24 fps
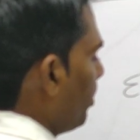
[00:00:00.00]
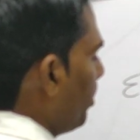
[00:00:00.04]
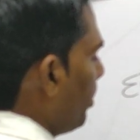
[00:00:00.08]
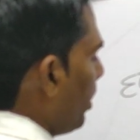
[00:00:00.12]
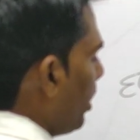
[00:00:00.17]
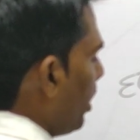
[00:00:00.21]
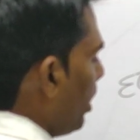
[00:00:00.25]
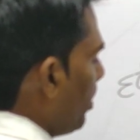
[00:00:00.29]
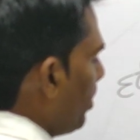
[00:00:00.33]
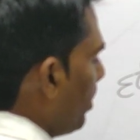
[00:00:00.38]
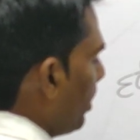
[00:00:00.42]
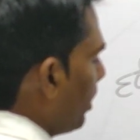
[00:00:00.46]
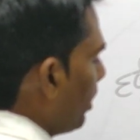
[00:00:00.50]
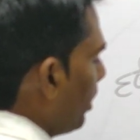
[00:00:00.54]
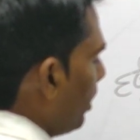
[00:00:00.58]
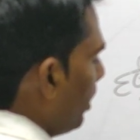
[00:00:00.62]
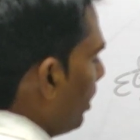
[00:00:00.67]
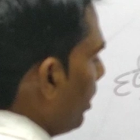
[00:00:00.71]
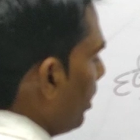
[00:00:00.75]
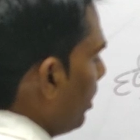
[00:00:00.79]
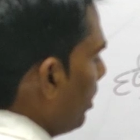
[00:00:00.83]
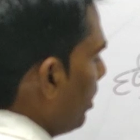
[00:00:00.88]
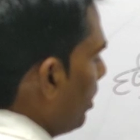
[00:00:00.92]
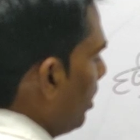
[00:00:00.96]
बाण भट्ट
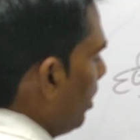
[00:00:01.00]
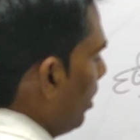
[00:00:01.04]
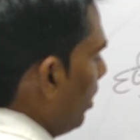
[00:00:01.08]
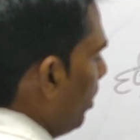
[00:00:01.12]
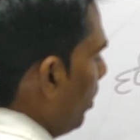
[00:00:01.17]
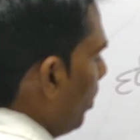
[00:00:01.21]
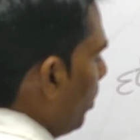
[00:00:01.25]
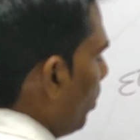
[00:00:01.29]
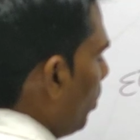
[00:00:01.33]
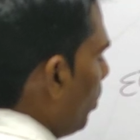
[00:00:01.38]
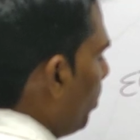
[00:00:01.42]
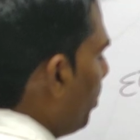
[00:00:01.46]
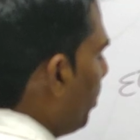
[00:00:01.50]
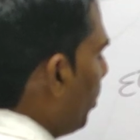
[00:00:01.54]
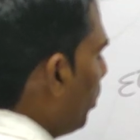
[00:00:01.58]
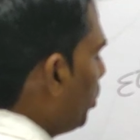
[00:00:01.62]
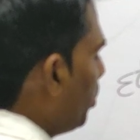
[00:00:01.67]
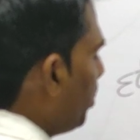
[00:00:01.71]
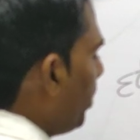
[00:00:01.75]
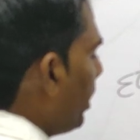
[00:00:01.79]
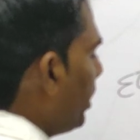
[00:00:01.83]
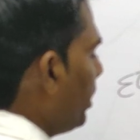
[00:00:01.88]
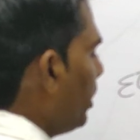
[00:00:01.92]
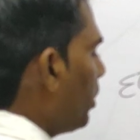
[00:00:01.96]
ने और
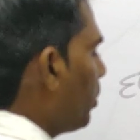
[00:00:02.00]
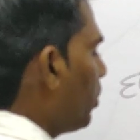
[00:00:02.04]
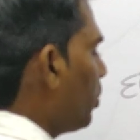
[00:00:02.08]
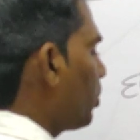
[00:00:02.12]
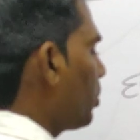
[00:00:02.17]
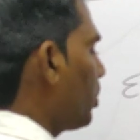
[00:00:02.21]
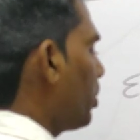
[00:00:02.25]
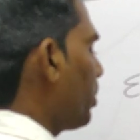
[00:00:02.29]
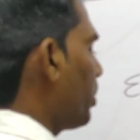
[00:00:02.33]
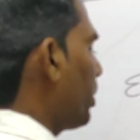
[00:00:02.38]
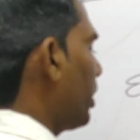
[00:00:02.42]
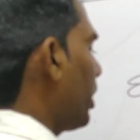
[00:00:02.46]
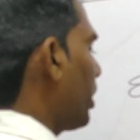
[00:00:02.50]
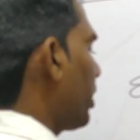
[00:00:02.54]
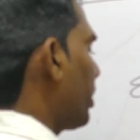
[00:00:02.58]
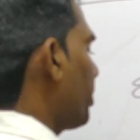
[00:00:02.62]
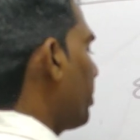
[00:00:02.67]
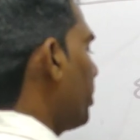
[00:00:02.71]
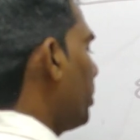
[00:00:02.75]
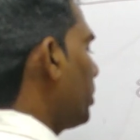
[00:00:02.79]
बहुत बार ये क्वेश्चन हो गया